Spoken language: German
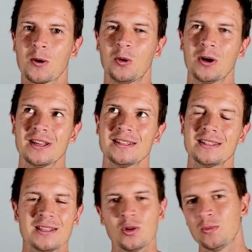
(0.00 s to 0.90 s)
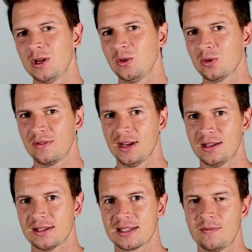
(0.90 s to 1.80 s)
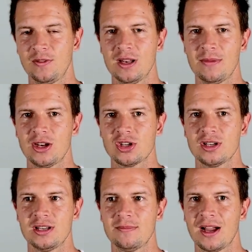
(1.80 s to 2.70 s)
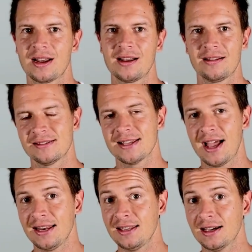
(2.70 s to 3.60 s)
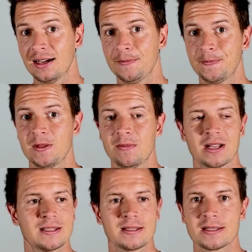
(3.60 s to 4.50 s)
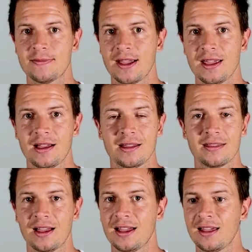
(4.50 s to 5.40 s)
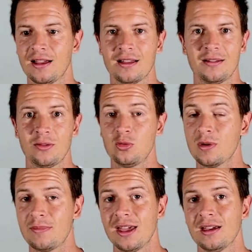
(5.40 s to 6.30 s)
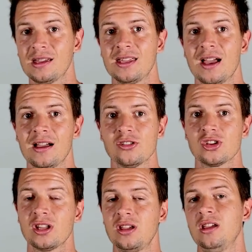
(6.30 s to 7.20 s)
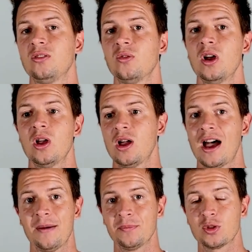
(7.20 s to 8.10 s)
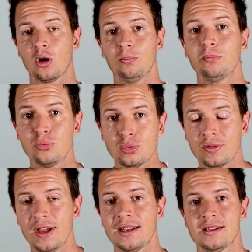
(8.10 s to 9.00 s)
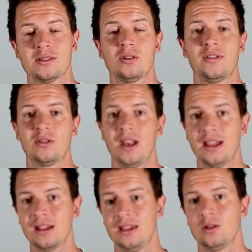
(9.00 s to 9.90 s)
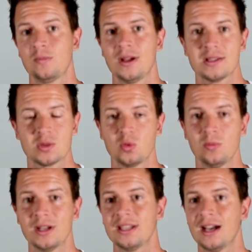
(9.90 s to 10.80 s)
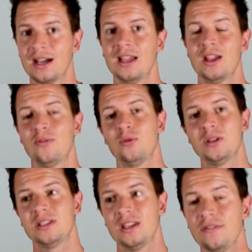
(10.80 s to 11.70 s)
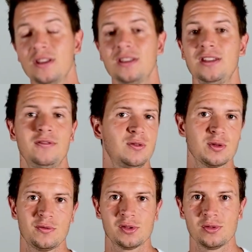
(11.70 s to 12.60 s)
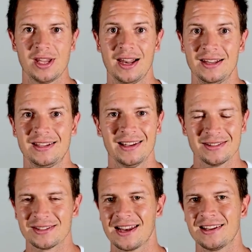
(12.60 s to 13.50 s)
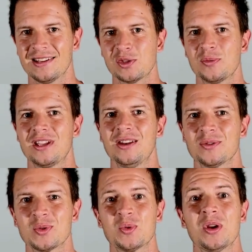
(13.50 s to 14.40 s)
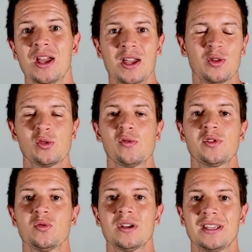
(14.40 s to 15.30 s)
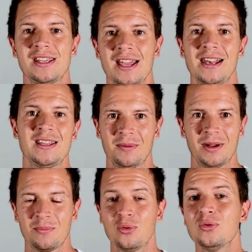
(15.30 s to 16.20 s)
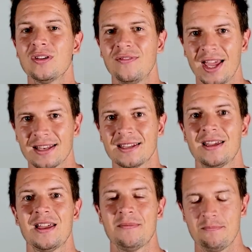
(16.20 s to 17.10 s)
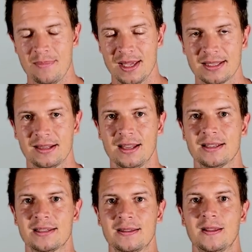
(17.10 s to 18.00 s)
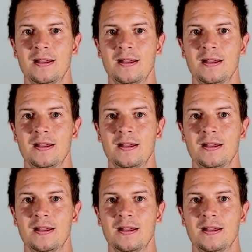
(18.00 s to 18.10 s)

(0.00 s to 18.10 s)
Und es ist nicht unbedingt notwendig. Es gibt viele Menschen, die machen es ein Jahr, die machen es zwei Jahre, drei Jahre, über mehrere Jahre strikt Keto, haben Top-Blutwerte. Also auch wenn du länger Keto machst, über ein Jahr, würde ich definitiv, ich würde sowieso jährlich, also es hat eigentlich nichts mit Keto zu tun, ich würde sowieso jährlich meine Blutwerte messen lassen.